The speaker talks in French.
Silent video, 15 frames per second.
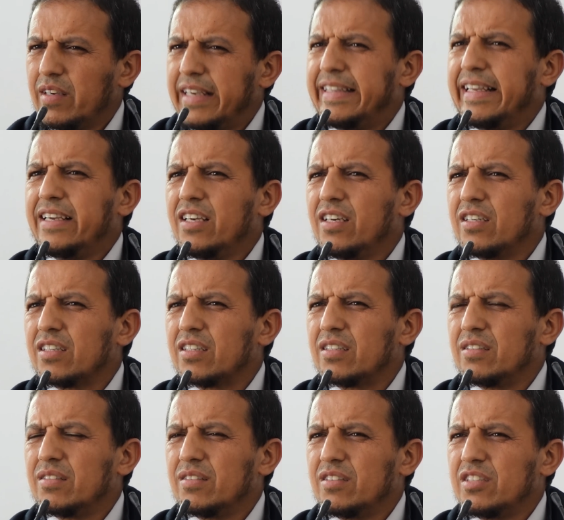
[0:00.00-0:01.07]
Et d'ailleurs,
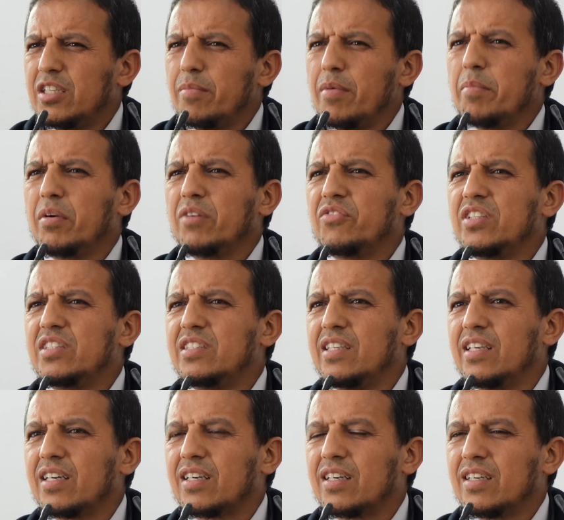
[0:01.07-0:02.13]
j'ai même envie de
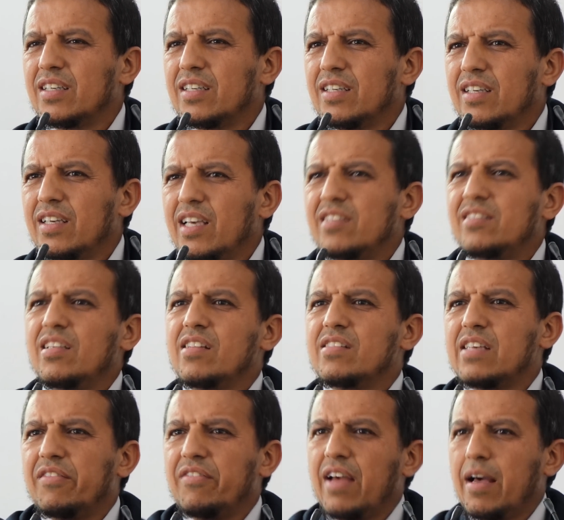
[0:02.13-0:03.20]
dire, et
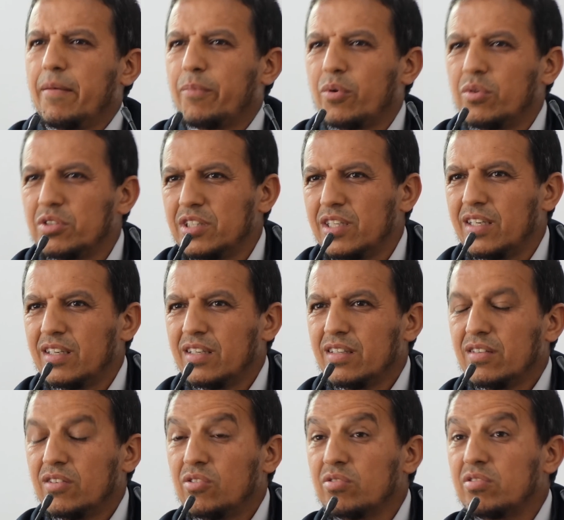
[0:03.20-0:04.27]
s'ils avaient un projet,
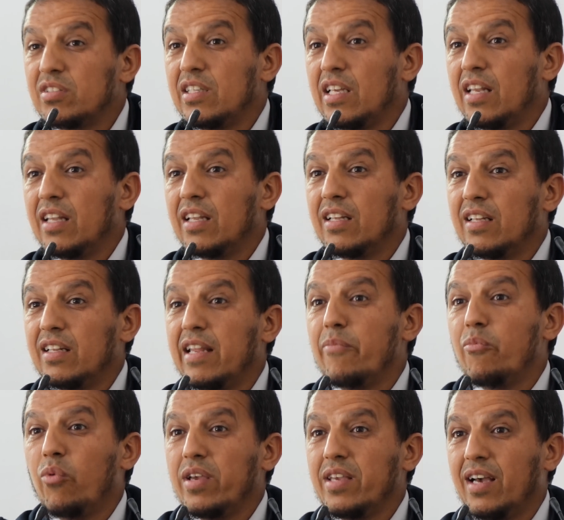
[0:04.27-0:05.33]
ont-ils les
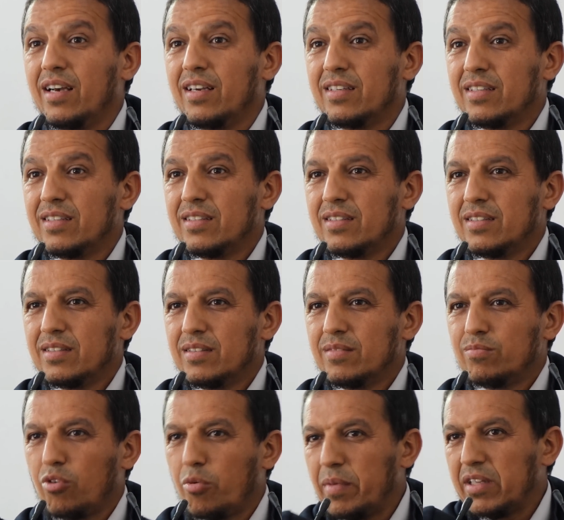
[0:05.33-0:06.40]
moyens
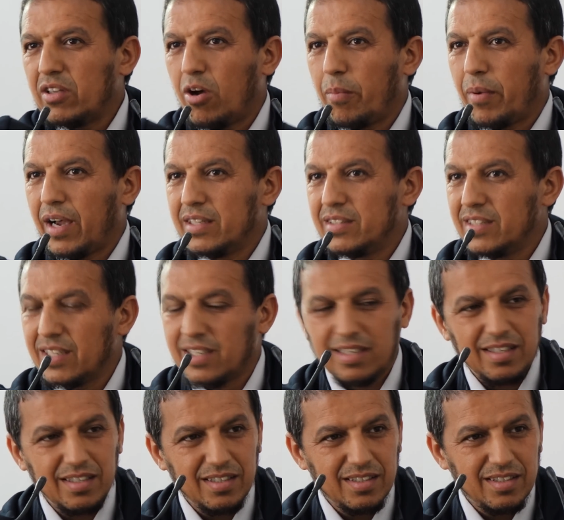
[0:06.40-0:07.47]
pour mettre en
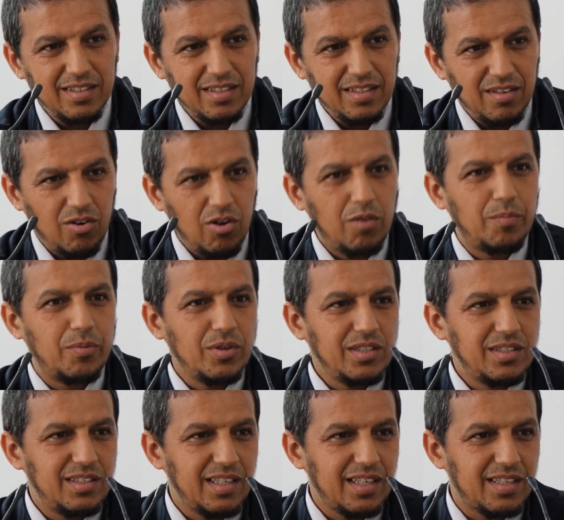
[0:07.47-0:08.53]
pratique leur
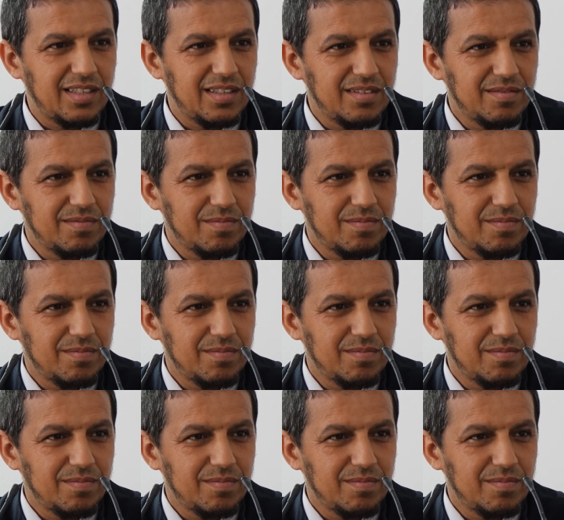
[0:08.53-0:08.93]
politique